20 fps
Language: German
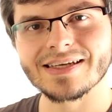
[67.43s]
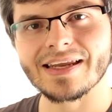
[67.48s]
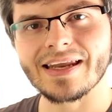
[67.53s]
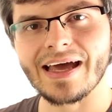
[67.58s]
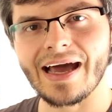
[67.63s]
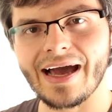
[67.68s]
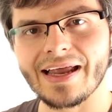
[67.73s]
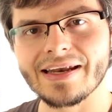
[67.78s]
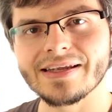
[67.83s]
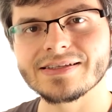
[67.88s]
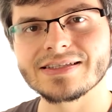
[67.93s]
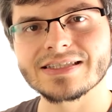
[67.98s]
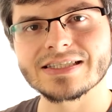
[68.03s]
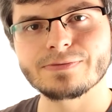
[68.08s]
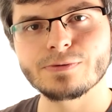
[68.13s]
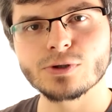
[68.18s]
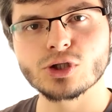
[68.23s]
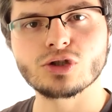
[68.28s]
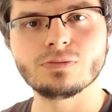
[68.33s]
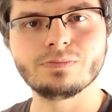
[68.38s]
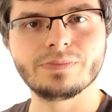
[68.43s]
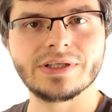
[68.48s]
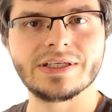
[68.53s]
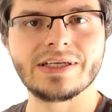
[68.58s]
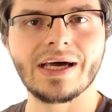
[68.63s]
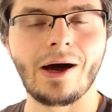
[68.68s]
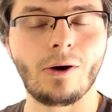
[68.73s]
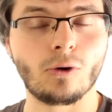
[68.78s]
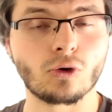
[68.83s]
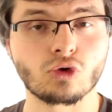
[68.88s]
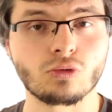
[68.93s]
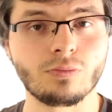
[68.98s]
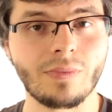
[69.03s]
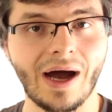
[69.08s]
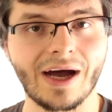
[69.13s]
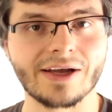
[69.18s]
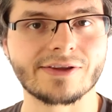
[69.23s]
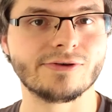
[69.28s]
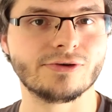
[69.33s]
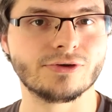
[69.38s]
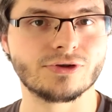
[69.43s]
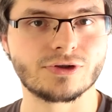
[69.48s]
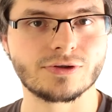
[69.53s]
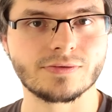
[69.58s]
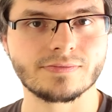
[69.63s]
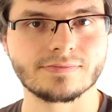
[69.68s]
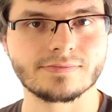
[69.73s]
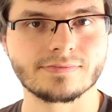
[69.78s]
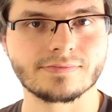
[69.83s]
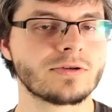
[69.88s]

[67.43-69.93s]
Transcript: dann alle Zwischenbilder automatisch.